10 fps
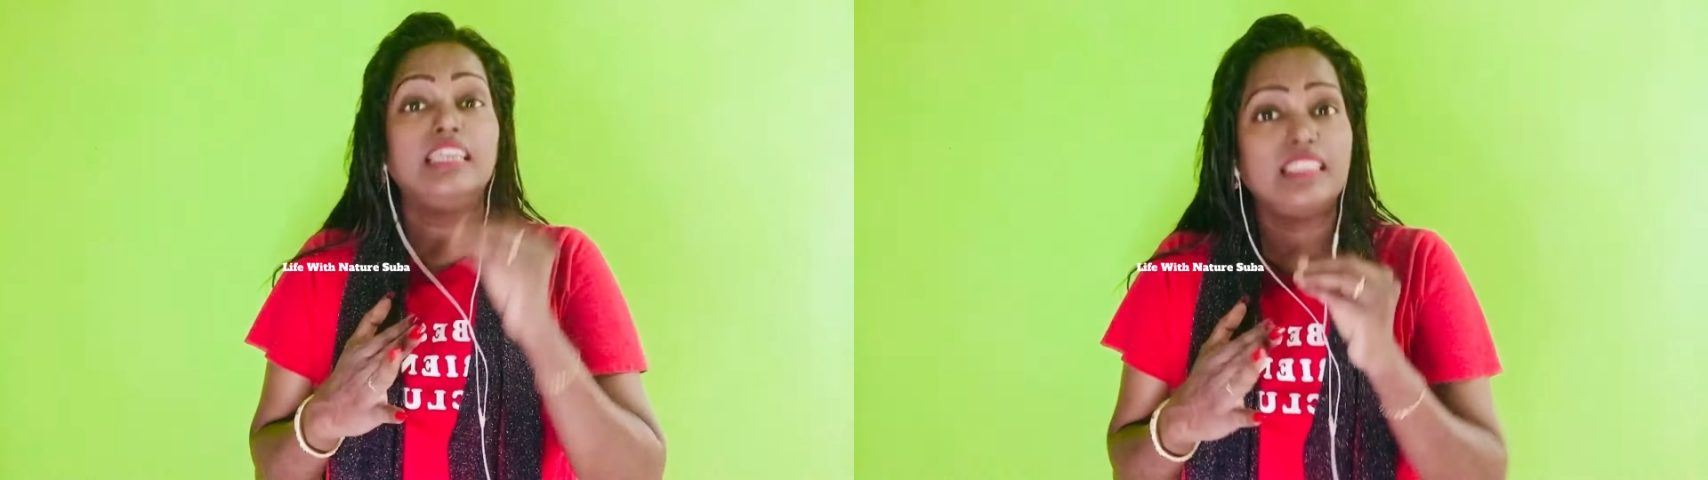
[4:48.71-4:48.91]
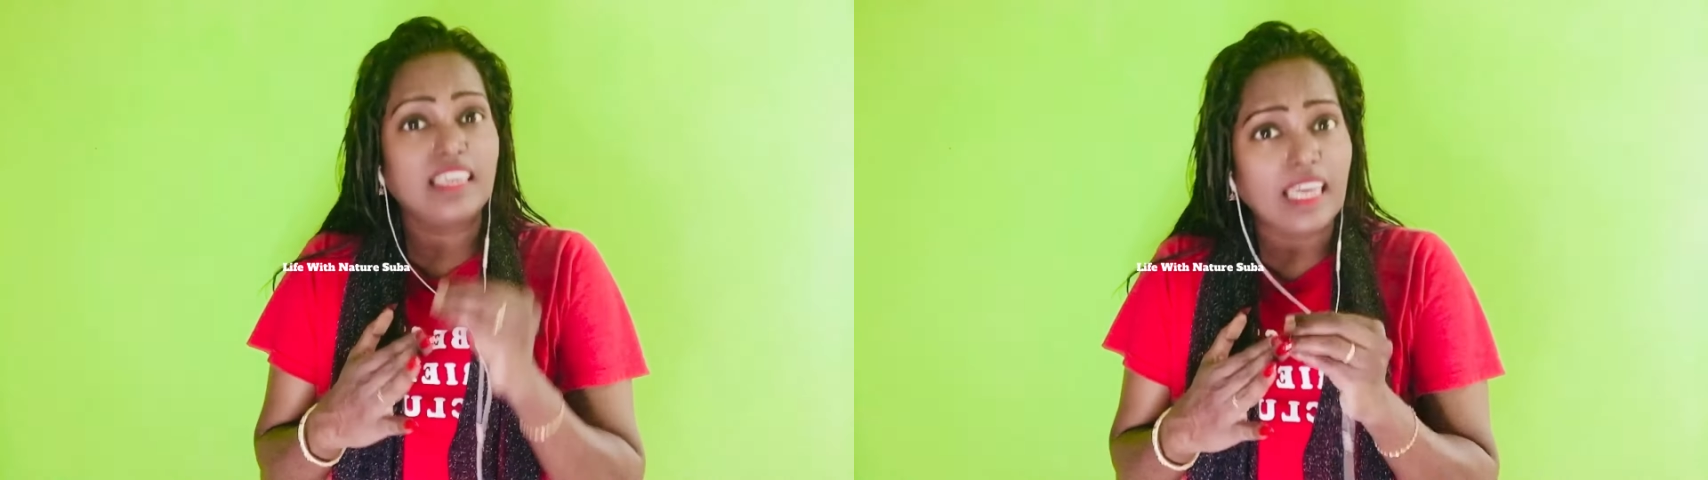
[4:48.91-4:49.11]

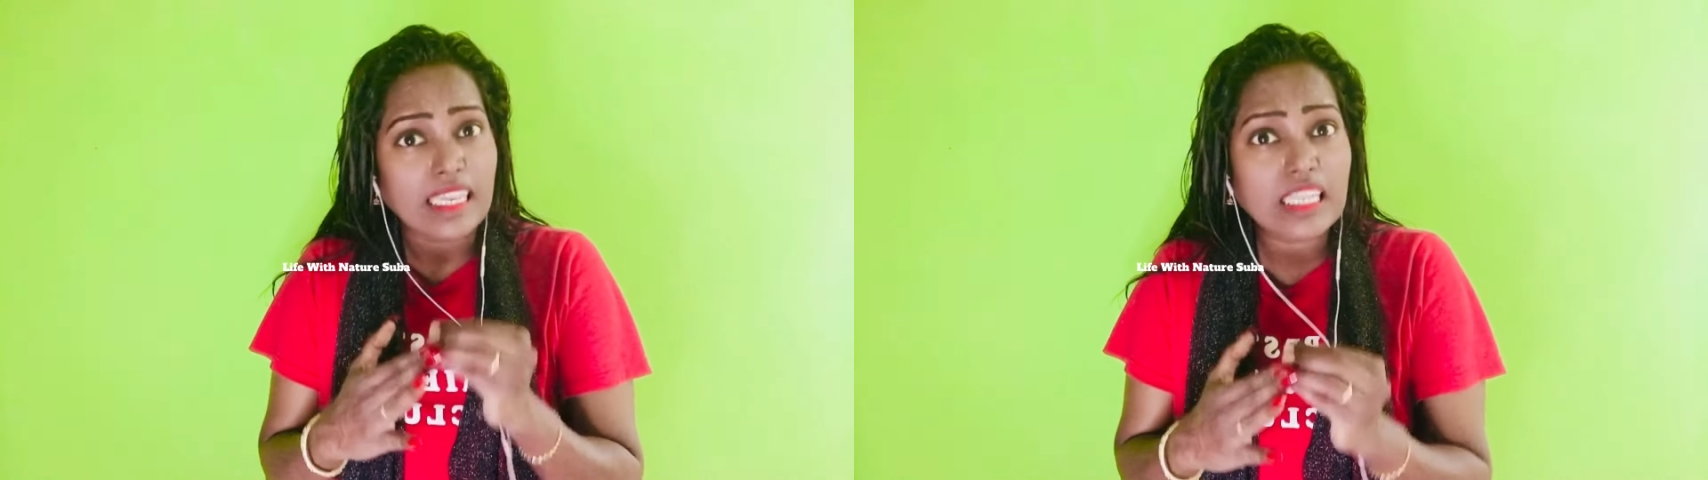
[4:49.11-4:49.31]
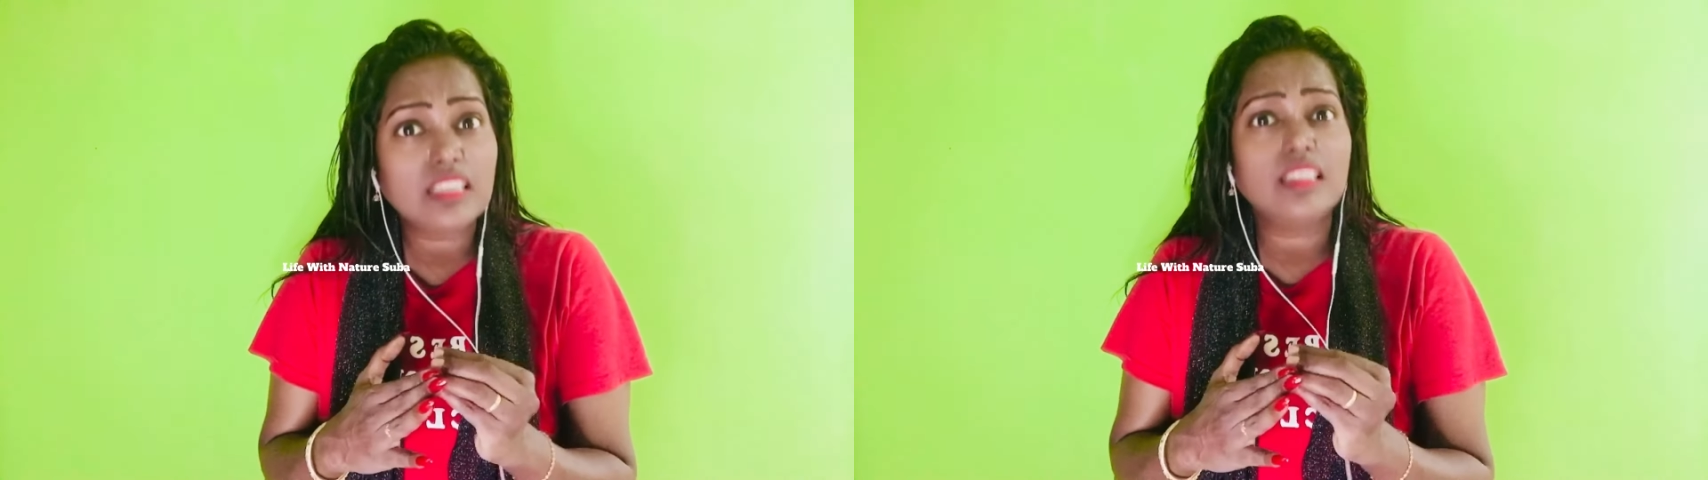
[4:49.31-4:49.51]
இதுக்கு
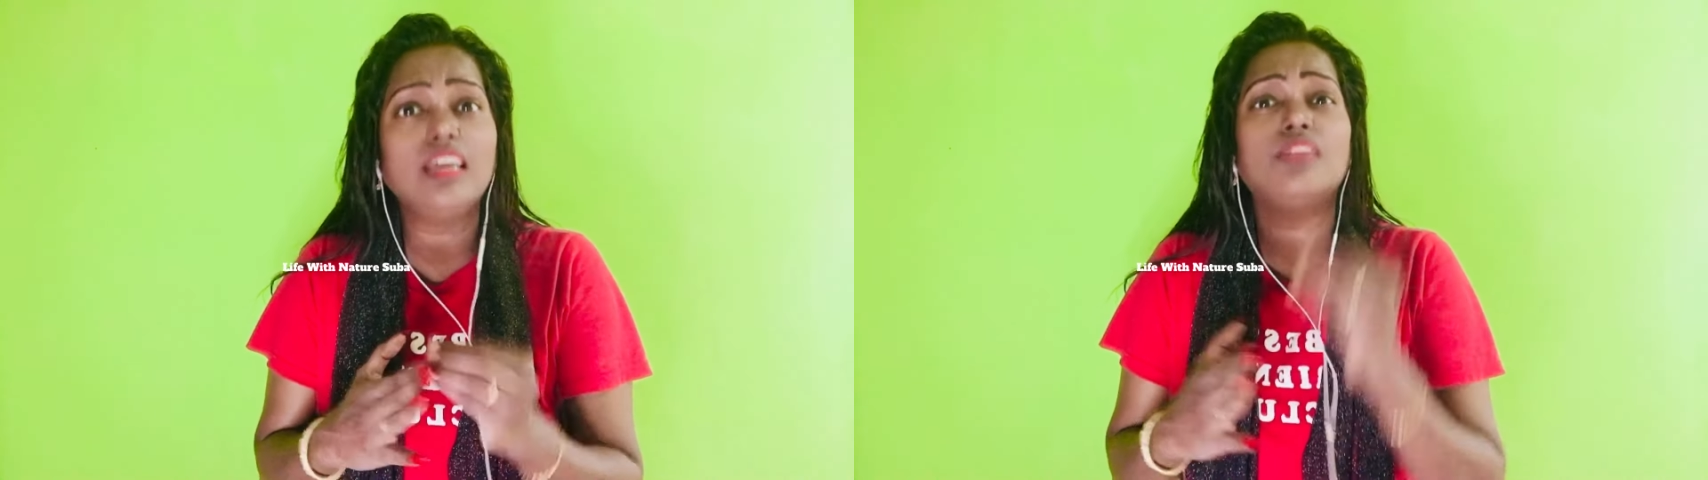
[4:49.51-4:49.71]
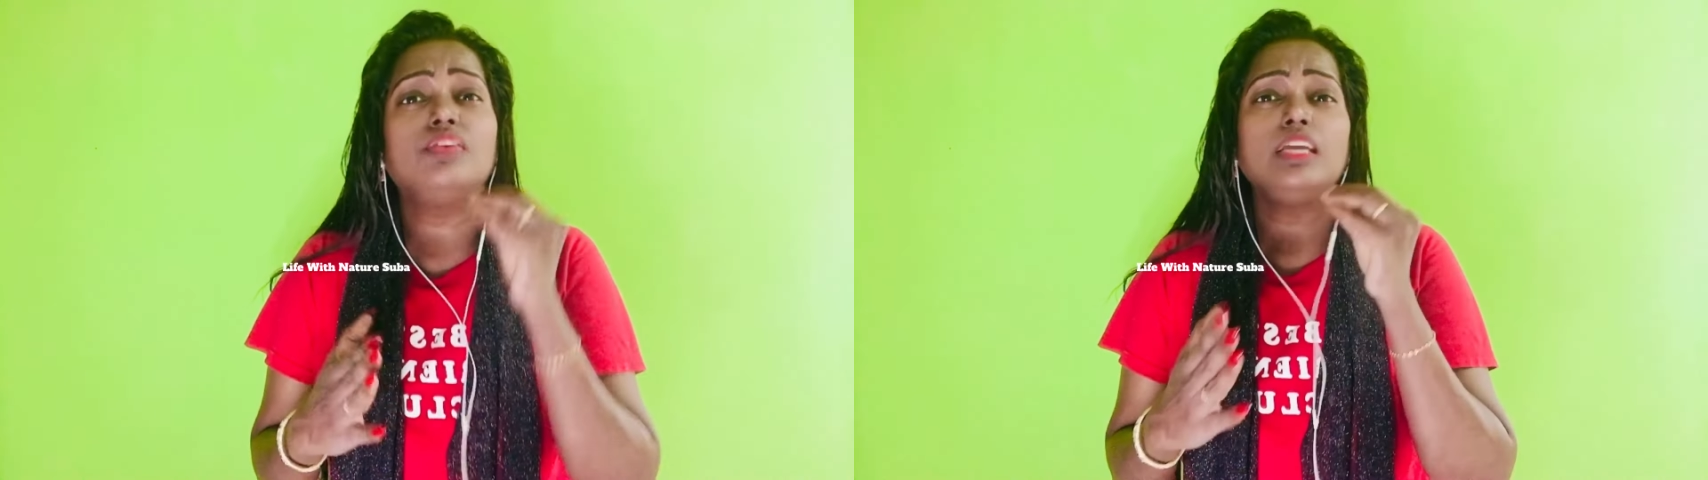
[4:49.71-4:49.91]
என்ன
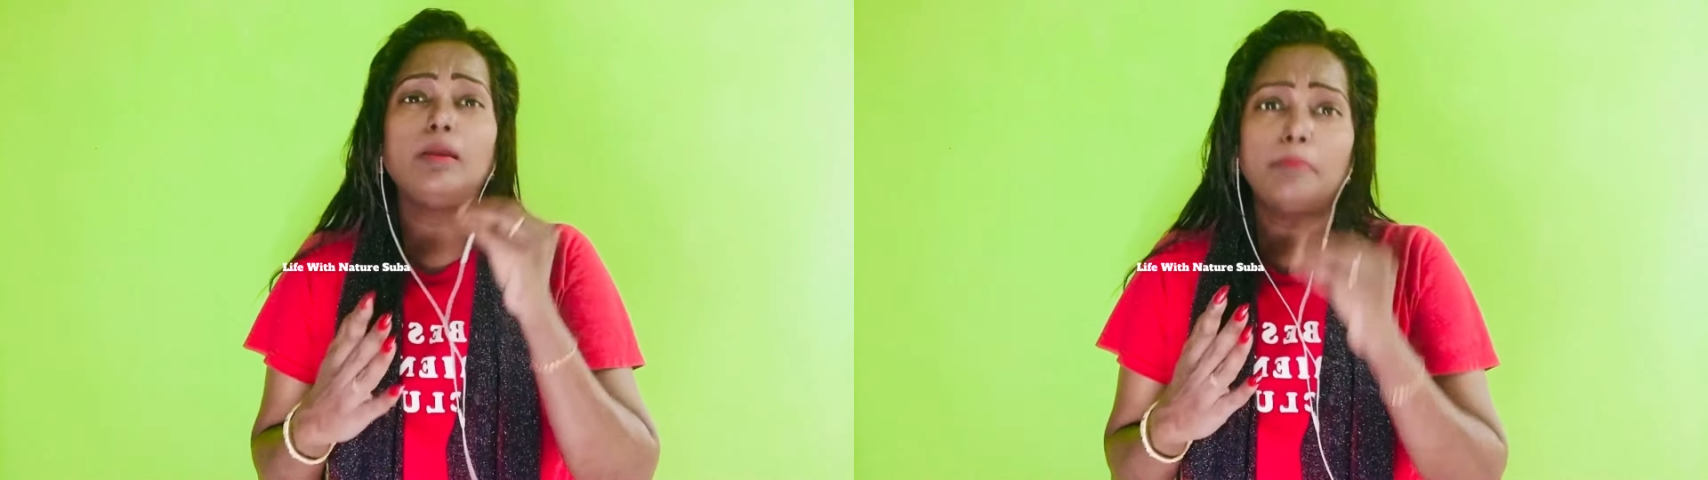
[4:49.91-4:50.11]
தீர்வு